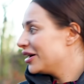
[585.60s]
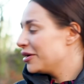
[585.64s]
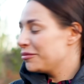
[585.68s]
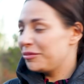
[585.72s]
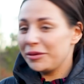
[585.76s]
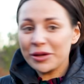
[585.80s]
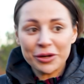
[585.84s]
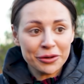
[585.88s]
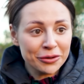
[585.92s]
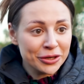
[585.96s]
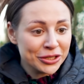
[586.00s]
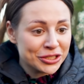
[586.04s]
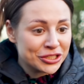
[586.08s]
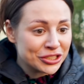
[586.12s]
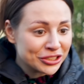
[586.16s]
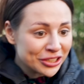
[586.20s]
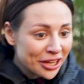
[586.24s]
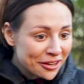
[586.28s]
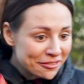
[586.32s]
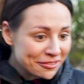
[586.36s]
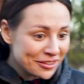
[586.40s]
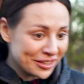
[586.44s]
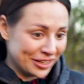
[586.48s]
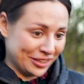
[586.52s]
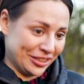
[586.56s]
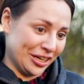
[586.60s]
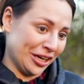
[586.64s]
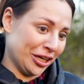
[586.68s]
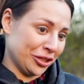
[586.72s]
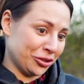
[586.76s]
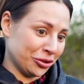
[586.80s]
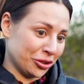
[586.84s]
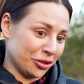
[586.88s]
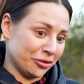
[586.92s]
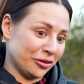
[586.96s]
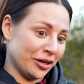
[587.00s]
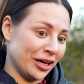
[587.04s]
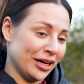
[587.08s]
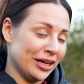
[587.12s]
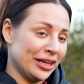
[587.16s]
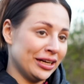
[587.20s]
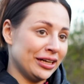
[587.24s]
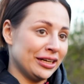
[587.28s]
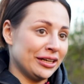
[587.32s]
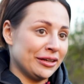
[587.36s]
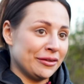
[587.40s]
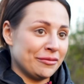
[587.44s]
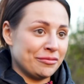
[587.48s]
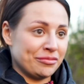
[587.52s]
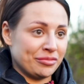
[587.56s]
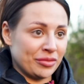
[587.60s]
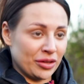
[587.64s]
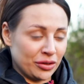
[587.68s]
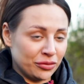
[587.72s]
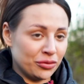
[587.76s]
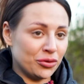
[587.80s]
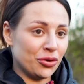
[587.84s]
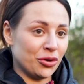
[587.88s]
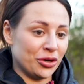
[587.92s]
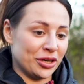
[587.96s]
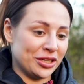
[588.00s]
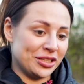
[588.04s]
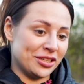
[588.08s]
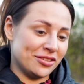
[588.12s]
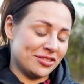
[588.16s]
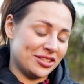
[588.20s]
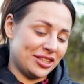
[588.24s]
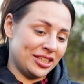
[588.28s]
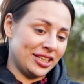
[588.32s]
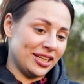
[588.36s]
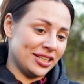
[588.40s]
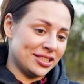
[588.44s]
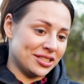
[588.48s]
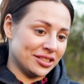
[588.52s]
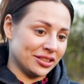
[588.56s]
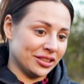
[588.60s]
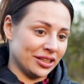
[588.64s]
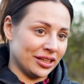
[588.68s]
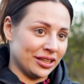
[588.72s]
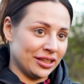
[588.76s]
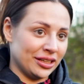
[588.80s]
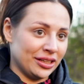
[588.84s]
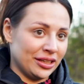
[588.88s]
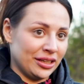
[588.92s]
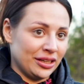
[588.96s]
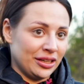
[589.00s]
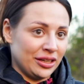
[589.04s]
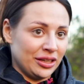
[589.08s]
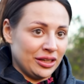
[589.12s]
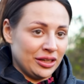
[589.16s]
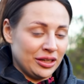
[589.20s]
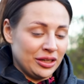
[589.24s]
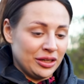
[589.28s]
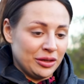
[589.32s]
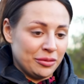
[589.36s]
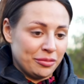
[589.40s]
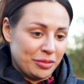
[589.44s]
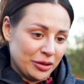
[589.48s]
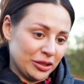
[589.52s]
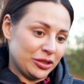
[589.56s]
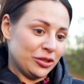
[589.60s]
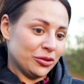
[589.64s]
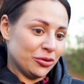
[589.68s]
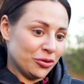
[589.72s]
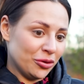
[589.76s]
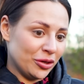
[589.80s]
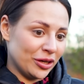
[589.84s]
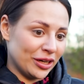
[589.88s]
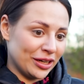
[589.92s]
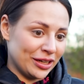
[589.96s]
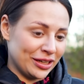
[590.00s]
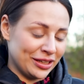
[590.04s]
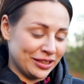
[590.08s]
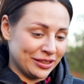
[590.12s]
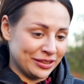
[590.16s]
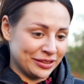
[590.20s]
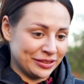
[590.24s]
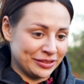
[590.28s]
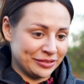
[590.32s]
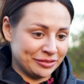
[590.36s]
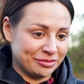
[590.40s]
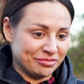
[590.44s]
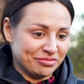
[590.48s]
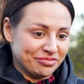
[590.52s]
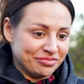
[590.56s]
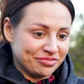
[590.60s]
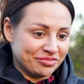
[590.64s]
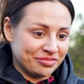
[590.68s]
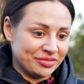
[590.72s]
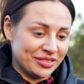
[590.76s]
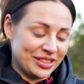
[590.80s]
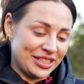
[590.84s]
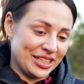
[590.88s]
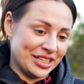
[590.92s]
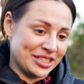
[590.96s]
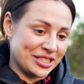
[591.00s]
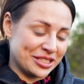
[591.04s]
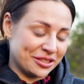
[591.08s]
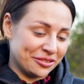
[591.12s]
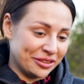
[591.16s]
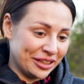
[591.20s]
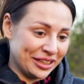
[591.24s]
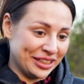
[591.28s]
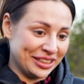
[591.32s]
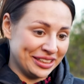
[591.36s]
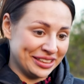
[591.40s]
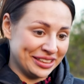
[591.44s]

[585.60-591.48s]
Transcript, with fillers: Первого человека, которого в городе встретила подруга детства.